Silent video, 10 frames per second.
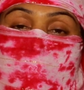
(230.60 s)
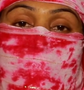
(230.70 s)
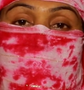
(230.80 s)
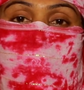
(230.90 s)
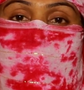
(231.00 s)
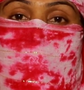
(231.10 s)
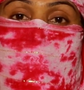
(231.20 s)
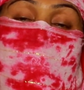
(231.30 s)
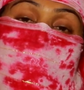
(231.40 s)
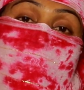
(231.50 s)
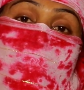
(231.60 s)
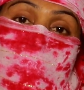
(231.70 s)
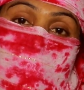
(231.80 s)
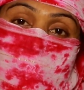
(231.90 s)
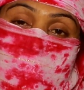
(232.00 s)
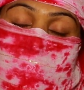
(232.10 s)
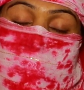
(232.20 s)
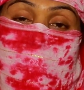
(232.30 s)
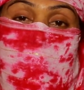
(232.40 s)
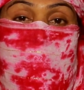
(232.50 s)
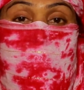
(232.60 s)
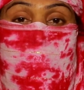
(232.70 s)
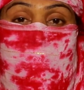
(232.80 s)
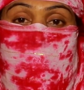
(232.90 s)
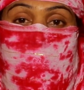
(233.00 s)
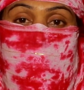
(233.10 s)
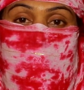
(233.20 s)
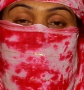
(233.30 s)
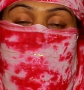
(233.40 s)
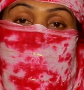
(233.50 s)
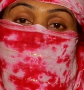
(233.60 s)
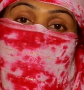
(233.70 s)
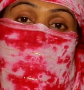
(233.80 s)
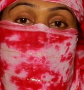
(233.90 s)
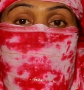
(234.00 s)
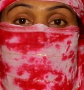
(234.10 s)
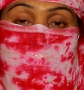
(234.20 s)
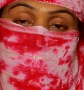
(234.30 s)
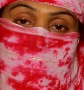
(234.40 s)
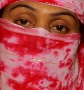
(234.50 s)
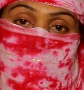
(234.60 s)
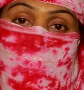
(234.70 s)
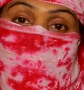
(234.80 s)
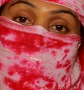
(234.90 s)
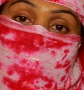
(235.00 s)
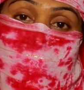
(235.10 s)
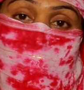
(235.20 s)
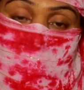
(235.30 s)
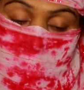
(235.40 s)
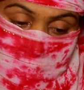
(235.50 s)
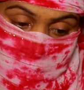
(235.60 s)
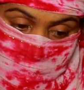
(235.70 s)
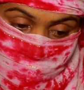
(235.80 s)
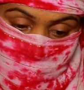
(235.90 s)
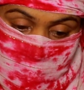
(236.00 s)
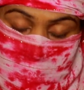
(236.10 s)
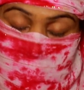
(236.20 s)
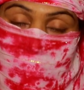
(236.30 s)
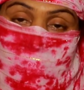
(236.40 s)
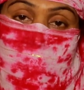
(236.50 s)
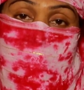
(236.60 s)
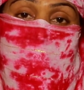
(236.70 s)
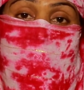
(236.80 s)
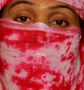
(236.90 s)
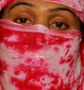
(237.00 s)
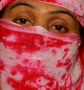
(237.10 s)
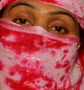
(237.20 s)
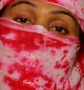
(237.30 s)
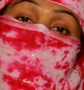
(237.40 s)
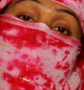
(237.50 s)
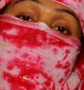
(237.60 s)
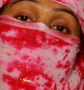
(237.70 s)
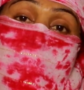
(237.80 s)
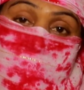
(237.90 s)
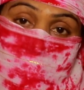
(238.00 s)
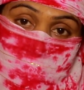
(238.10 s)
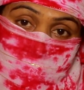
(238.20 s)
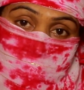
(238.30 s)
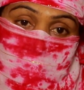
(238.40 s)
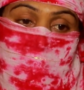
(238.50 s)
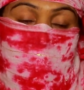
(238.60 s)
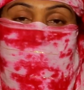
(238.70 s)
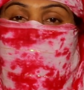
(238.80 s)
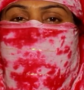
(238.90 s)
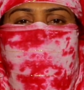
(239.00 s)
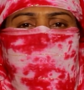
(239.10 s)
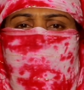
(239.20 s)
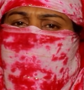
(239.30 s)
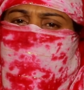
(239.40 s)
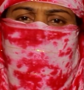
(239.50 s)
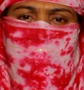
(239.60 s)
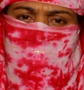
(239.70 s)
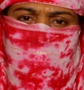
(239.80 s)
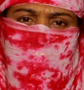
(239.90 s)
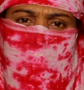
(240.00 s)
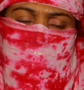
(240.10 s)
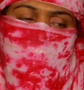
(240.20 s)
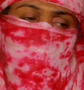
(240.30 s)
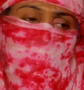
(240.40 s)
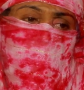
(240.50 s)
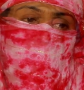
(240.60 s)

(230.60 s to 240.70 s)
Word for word: শাশুড়ি বলতেছে কি আজানের সময় উঠবা মা এটা দেশ গেরাম নাহলে মানুষ আইবো দেখবার লাগে বউ কি করে তুমি কাম করো না কি রান্না করো না কি দেখতে আইবো আমি জীবনের কোনদিন ফেলেট দিয়ে ভাত খাই নেই